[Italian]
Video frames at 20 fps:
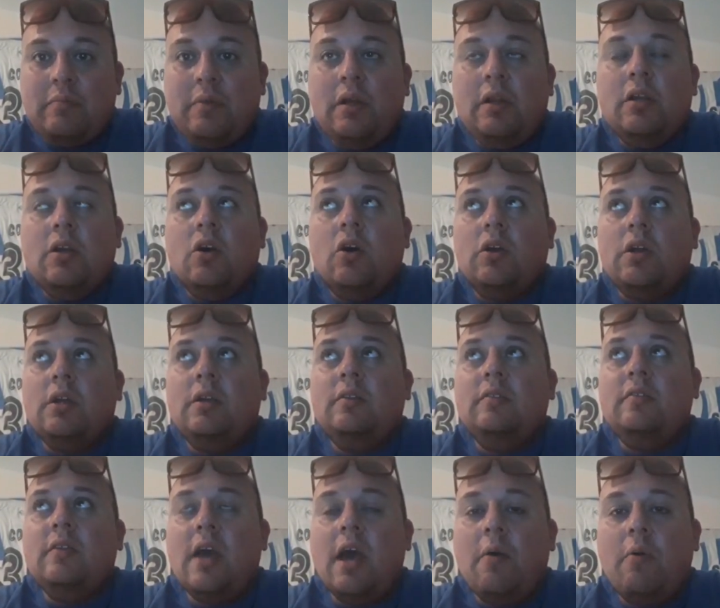milioni
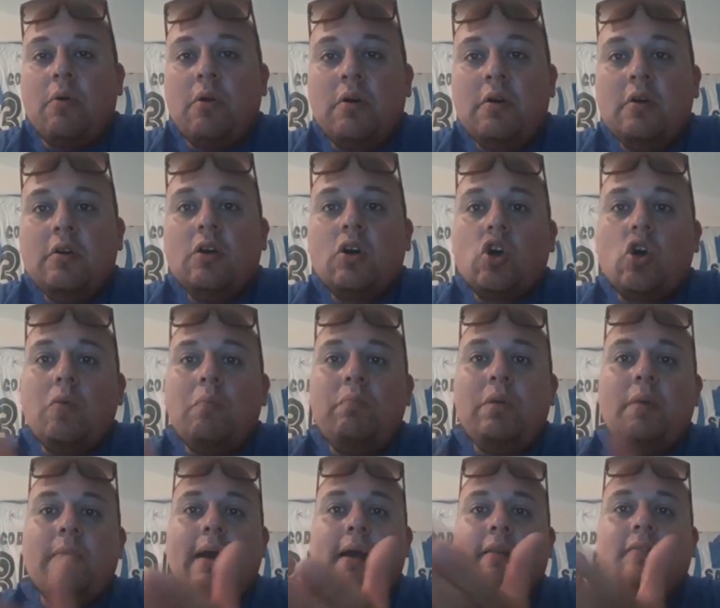di euro.
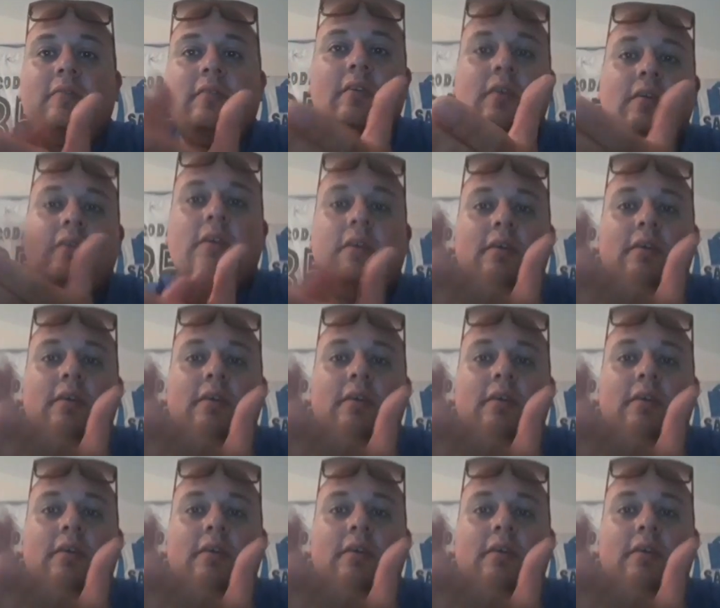Complimenti.